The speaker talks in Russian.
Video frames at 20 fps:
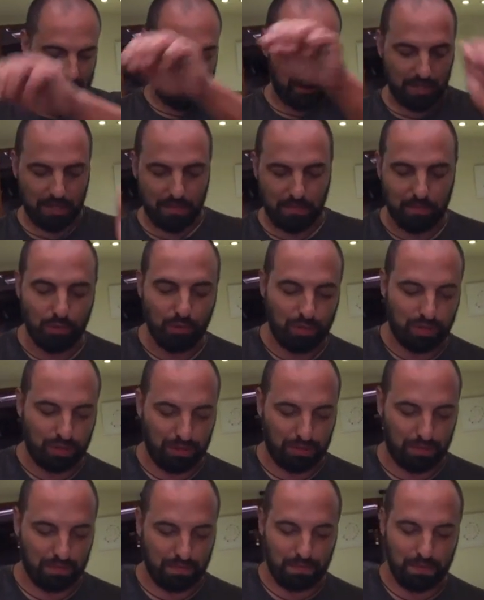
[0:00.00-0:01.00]
не будь
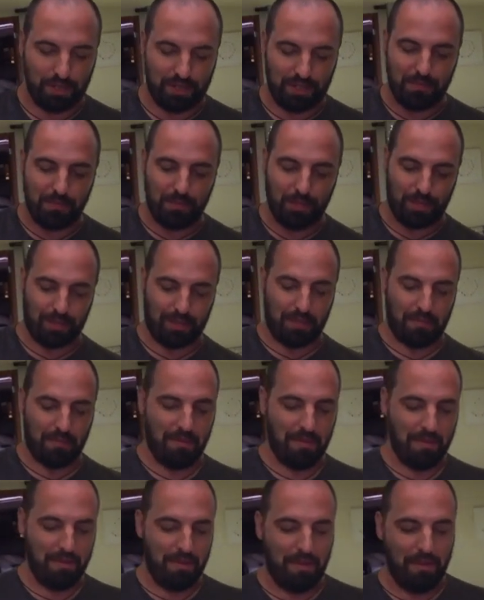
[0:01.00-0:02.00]
пессимистом.
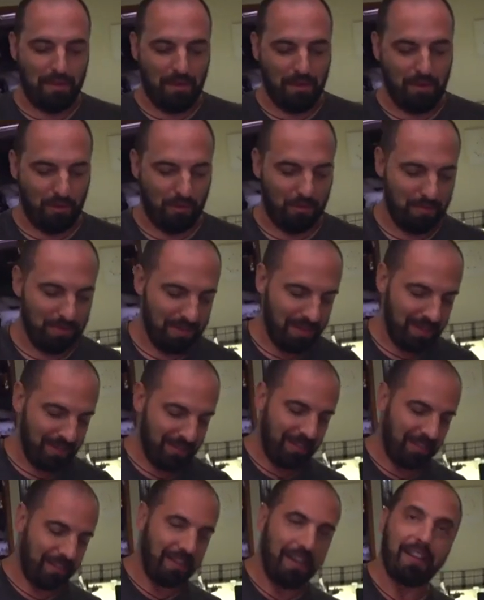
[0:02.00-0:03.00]
У меня
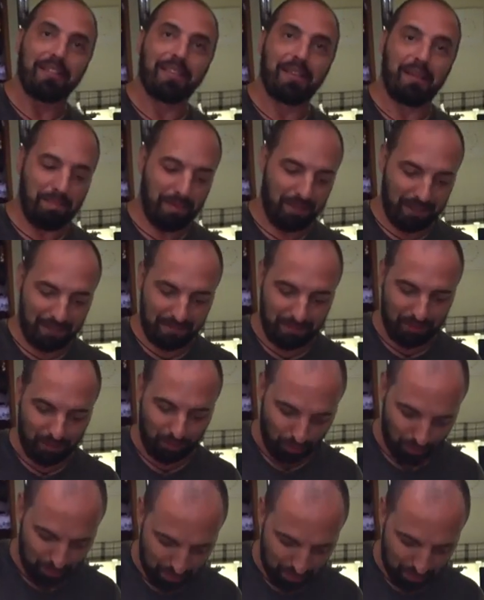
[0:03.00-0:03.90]
стакан наполовину